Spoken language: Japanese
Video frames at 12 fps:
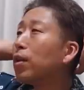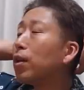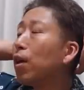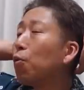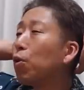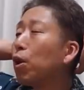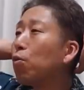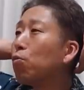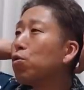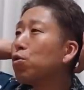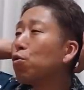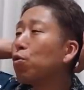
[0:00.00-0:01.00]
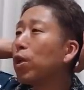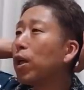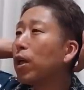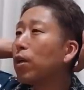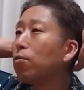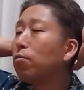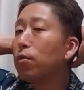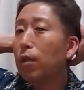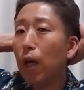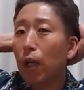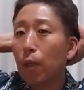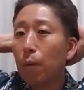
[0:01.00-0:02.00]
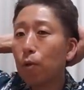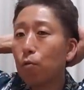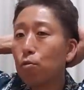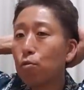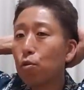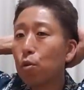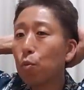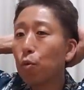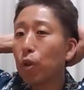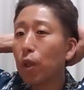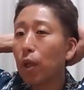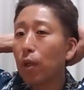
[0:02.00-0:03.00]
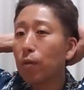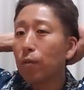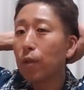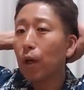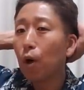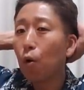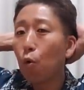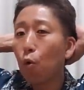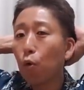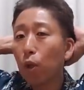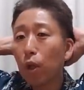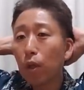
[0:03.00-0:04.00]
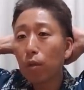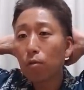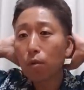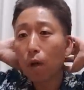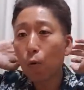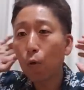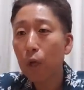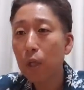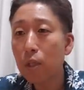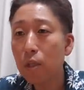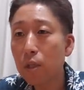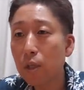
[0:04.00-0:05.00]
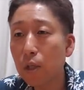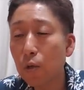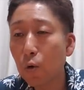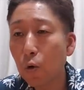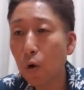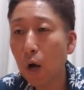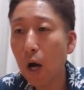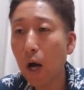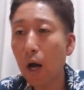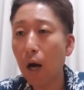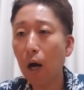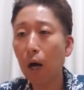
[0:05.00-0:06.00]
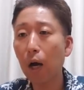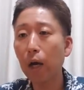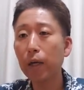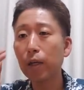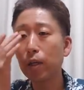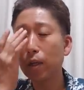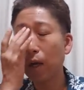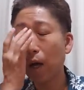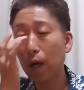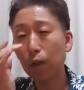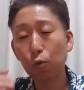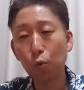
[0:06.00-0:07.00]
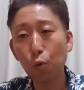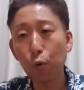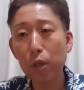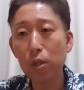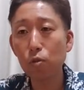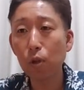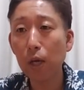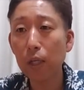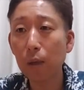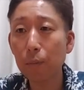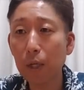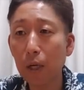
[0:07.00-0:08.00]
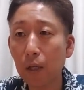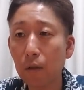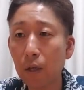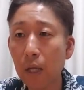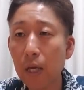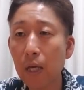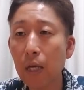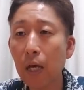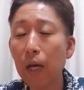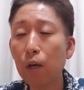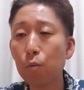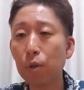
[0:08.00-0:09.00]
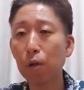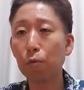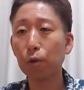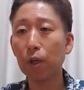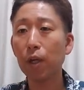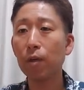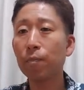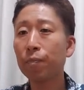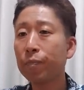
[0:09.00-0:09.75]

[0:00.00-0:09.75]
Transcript: 手をね、後ろで組んで頭の後ろに持って、なんかこうね、なんですか、オレンジ色、赤い、赤とオレンジの間みたいな、レンガ色みたいなことかな。